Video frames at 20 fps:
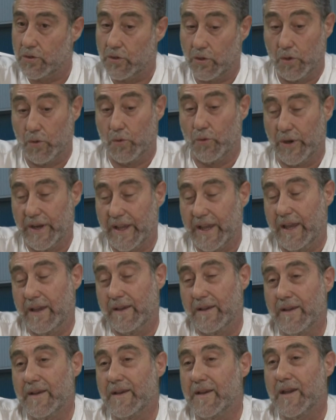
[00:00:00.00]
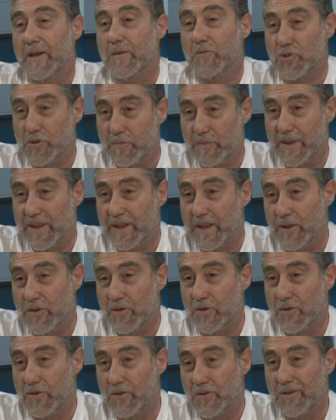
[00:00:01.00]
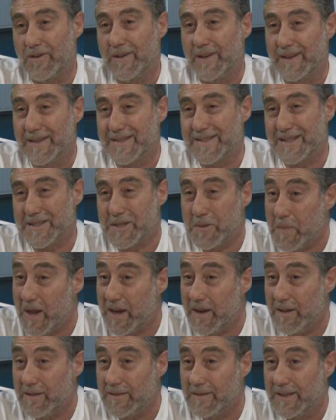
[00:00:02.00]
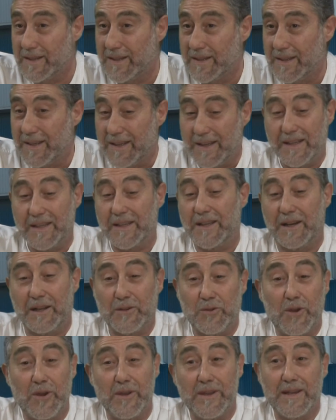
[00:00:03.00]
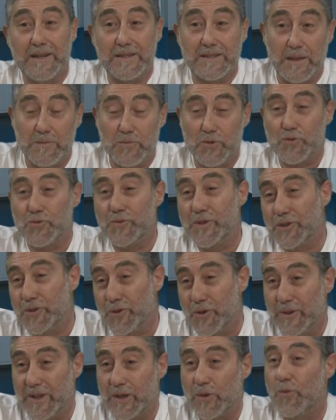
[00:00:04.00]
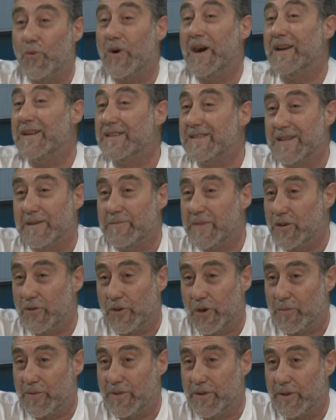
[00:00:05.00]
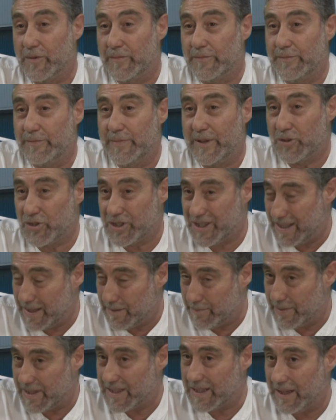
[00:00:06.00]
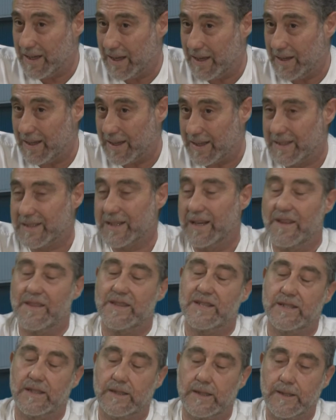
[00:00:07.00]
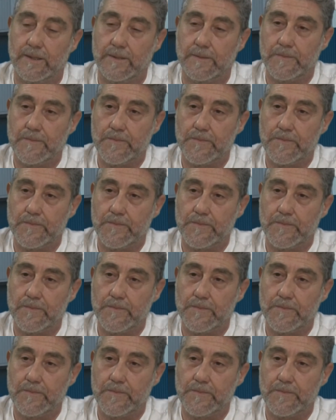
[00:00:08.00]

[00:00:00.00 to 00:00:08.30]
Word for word: Lo que ocurre que hemos empezado en esta semana, y ahora todavía estamos viendo ver cuál es la mejor opción, pero siempre será la que se necesite.